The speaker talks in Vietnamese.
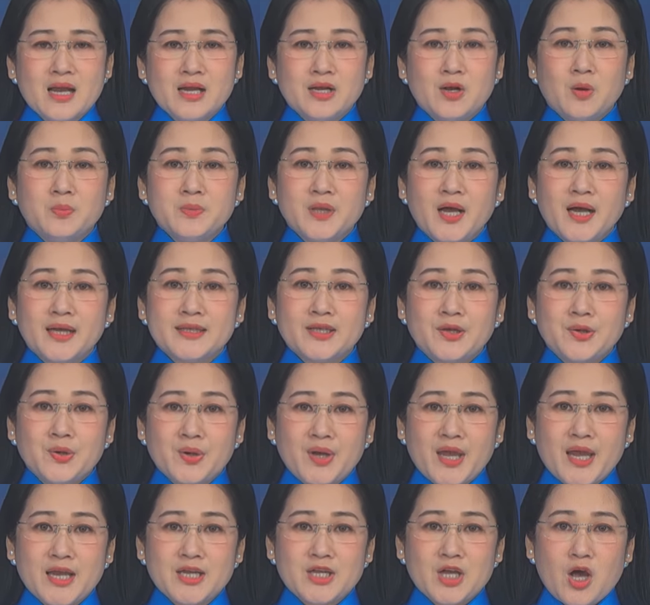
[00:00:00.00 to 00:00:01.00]
đồng thời tạo điều
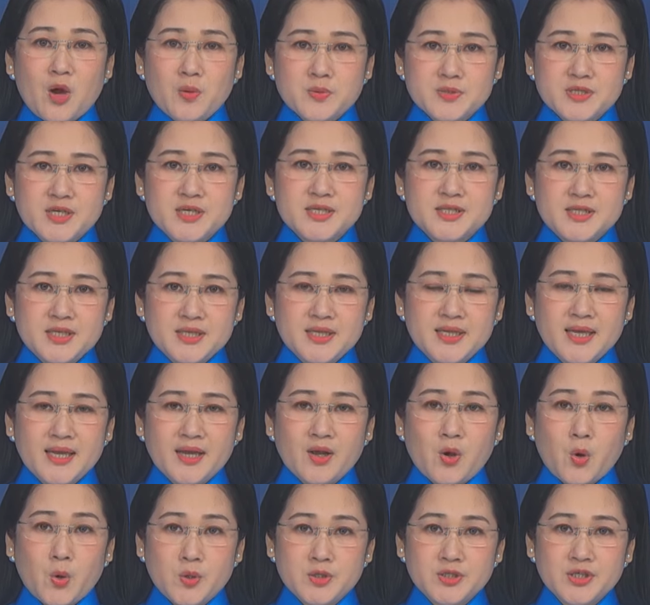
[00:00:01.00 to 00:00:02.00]
kiện cho học sinh sinh
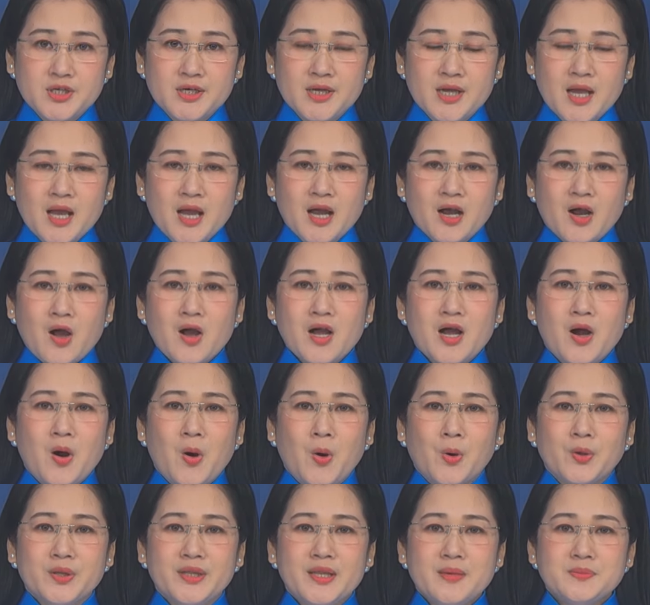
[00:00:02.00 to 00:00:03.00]
viên của trường có cơ
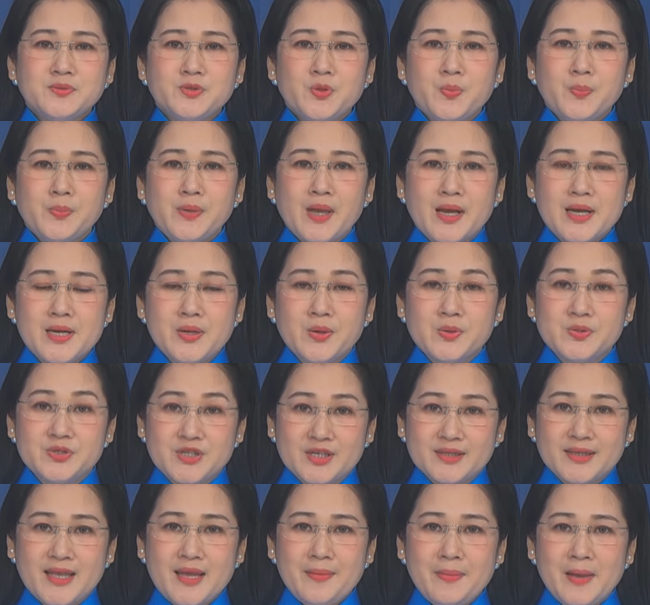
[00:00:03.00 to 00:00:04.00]
hội tiếp xúc giao lưu
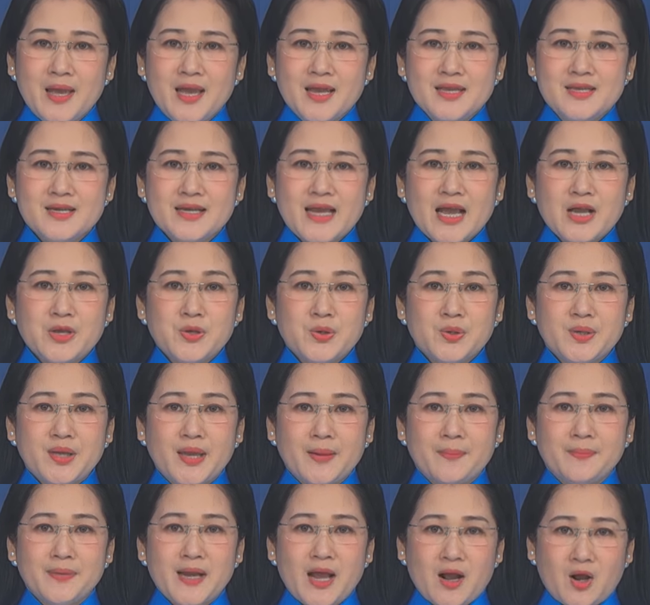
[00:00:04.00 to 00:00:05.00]
trực tiếp với các doanh
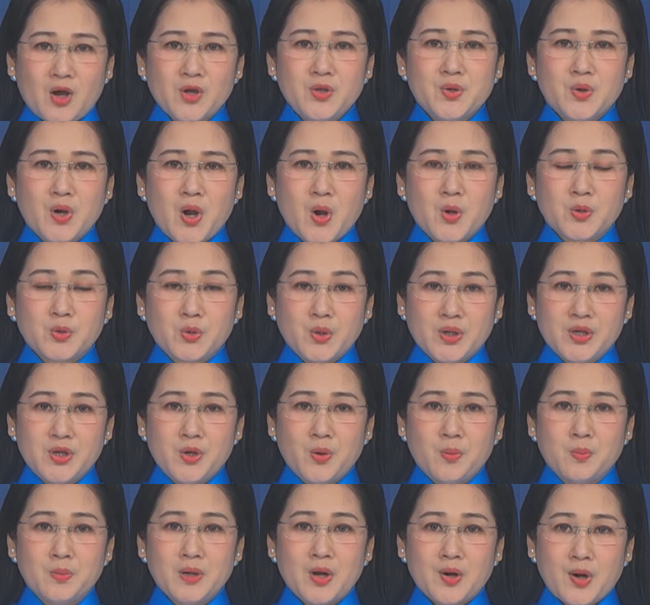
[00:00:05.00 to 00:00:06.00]
nghiệp đang có nhu cầu tuyển
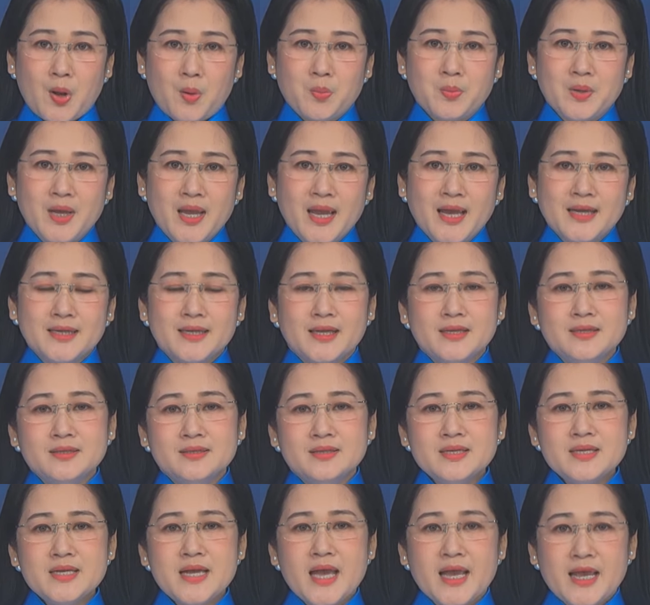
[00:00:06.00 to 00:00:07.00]
dụng lao động định
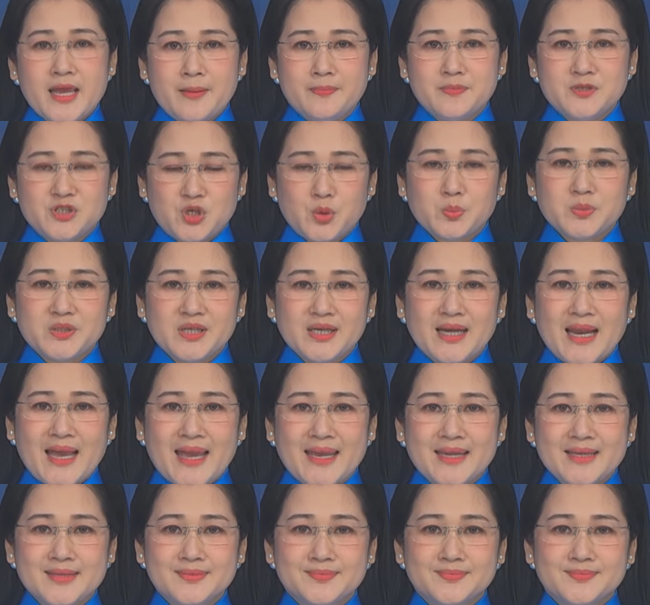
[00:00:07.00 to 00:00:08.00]
hướng nghề nghiệp trong tương lai.